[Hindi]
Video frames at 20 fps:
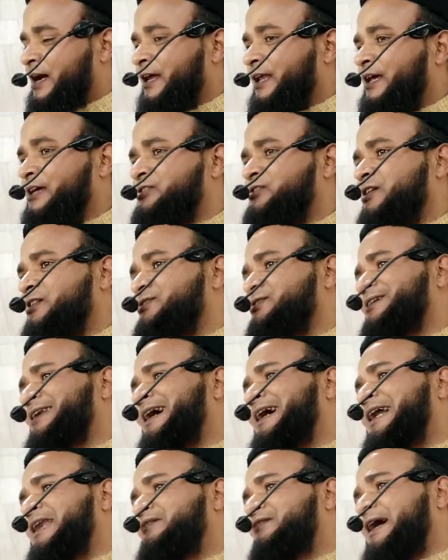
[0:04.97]
अरे
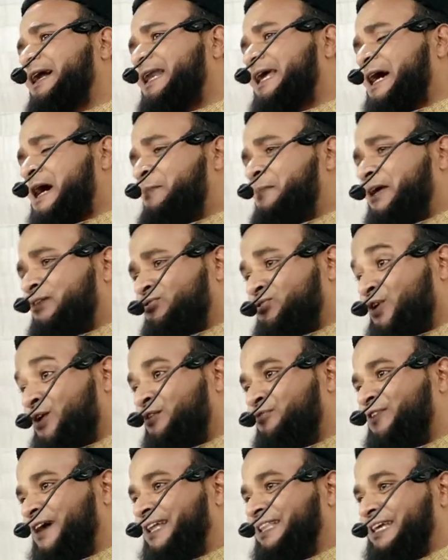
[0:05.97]
ससुराल वाले हमें
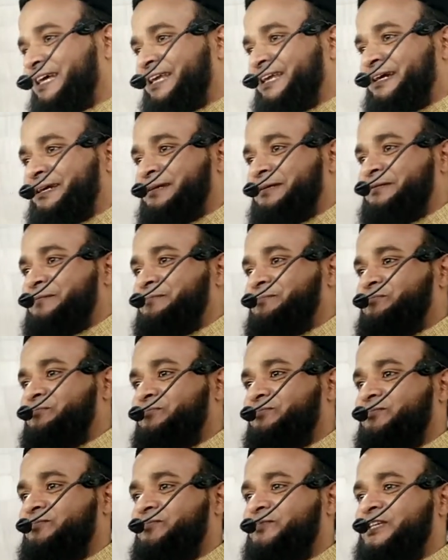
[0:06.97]
तोहफा दे रहे हैं
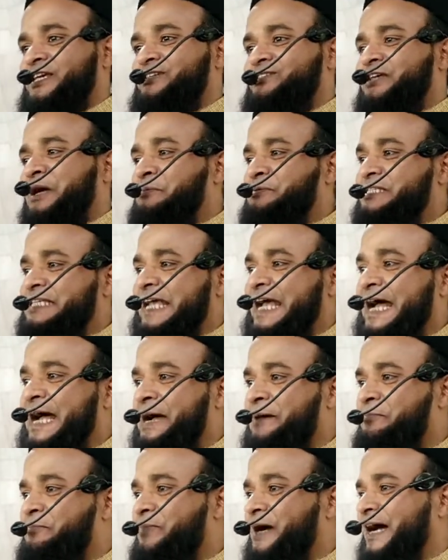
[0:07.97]
ये सबसे
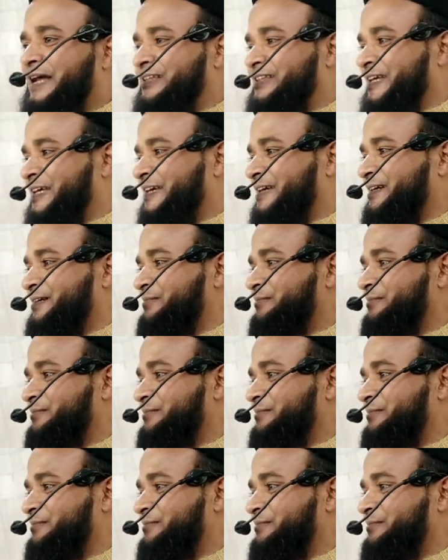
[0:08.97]
अहम बात है